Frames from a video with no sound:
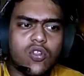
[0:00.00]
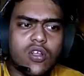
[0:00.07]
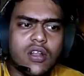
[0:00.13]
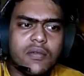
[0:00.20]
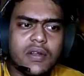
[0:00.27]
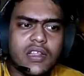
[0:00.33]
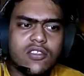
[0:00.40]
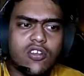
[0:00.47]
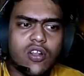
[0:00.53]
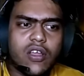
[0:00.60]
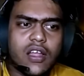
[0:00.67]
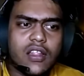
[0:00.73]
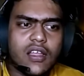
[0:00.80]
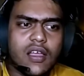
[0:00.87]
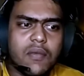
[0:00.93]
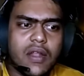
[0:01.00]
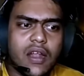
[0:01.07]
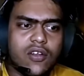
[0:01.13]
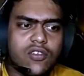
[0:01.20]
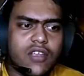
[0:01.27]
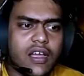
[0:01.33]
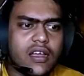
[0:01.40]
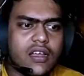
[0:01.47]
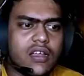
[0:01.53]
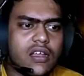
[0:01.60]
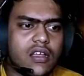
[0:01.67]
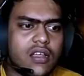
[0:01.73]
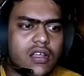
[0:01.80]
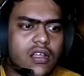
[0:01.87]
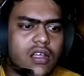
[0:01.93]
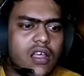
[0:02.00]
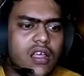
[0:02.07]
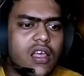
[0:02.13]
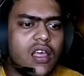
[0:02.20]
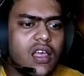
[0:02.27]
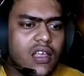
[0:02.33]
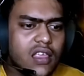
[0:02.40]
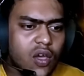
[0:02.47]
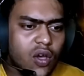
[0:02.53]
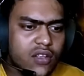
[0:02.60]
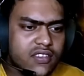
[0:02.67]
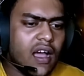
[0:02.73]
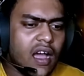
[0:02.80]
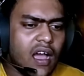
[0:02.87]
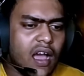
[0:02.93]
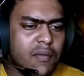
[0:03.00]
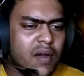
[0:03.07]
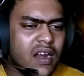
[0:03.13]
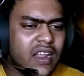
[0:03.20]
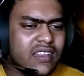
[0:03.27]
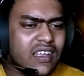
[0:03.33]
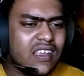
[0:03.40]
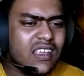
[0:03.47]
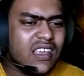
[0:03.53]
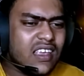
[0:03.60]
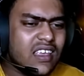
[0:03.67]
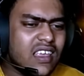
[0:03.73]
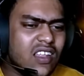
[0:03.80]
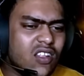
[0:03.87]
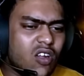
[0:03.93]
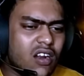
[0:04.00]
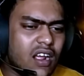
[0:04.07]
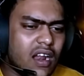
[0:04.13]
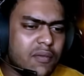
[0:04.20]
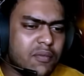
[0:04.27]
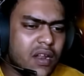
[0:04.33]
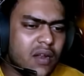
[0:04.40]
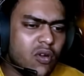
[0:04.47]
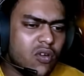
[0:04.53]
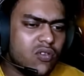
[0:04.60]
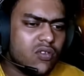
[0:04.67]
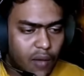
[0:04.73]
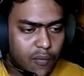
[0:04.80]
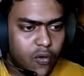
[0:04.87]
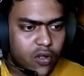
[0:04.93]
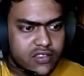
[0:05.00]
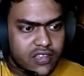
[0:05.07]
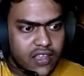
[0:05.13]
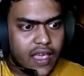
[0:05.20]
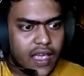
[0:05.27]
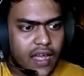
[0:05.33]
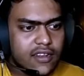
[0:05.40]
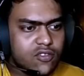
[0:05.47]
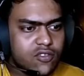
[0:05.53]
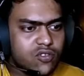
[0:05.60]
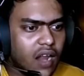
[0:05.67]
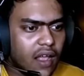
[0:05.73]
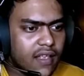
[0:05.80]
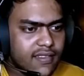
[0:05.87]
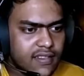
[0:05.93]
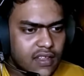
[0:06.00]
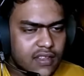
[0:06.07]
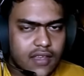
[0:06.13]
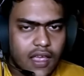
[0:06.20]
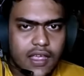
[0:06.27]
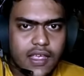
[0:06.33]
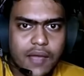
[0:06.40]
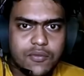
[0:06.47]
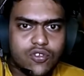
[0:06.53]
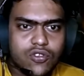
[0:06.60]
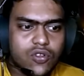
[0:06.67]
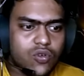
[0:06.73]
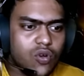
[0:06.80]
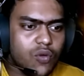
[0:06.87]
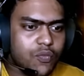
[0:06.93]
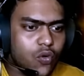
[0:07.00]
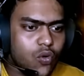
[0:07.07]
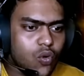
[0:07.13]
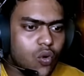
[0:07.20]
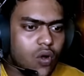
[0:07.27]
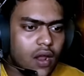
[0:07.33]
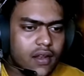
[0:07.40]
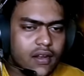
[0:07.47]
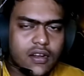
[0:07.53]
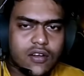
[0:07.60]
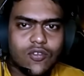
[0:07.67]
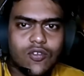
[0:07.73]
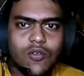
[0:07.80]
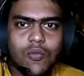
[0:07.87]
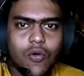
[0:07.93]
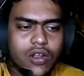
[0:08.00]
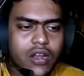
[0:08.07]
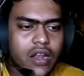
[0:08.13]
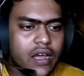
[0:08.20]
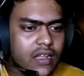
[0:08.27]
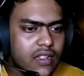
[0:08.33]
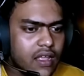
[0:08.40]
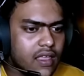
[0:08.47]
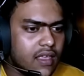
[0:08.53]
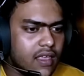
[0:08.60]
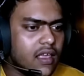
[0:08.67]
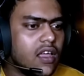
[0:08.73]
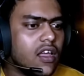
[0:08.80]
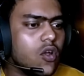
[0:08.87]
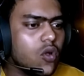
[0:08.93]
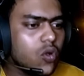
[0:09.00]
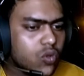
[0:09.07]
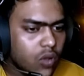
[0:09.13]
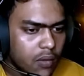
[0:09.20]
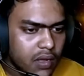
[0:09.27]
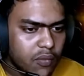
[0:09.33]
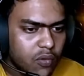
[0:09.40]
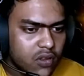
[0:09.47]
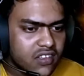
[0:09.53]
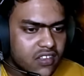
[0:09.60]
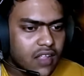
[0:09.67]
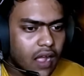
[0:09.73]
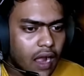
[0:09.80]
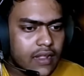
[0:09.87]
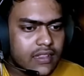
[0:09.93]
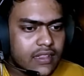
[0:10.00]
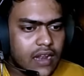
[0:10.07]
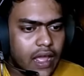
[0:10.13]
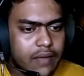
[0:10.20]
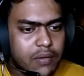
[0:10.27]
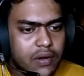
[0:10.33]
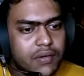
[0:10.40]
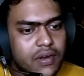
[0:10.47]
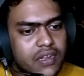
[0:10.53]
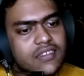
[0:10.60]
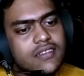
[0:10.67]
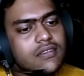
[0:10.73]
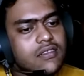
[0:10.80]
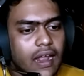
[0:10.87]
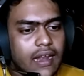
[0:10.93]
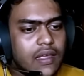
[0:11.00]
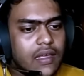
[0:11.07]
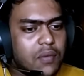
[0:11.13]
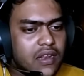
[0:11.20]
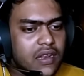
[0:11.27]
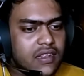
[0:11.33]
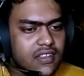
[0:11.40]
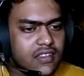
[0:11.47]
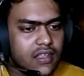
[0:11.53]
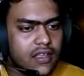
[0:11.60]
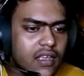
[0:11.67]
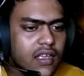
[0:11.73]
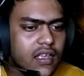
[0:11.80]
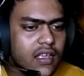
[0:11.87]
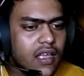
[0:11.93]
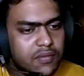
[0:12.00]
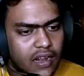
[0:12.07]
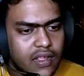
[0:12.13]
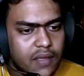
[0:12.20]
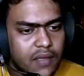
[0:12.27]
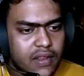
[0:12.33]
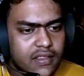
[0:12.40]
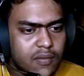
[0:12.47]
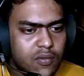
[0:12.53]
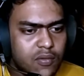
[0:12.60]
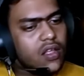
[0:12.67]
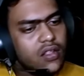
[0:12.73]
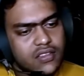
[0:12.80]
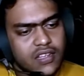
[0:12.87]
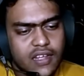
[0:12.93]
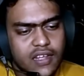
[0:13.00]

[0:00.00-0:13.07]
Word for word: না বাড়ি চলো এখান থেকে বেরানো যাক কি হয়েছে আবার একটা কি কি দরকার আপনার বলুন বলছে এখানে যদি রাস্তা দিয়ে যাই আমি যদি কোনো ব্লু কালারের কোনো মহিলাকে দেখি তো আমাকে বলেছে দাঁড়াতে না একবারে মানে চালিয়ে বেরিয়ে যেতে আমি চালিয়ে বেরিয়ে যাব ঠিক আছে